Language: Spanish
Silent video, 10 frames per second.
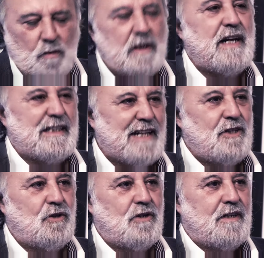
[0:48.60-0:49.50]
publica
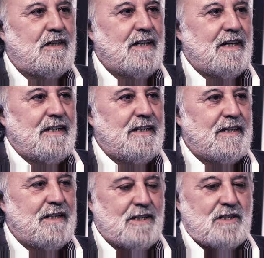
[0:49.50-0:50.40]
tanto en,
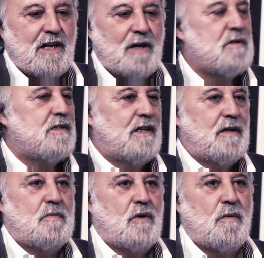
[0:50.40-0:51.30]
en, esta revista
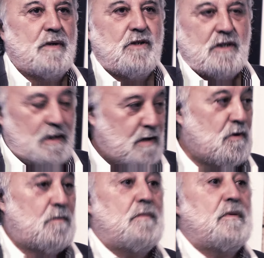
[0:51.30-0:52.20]
que por lo menos eh, llevo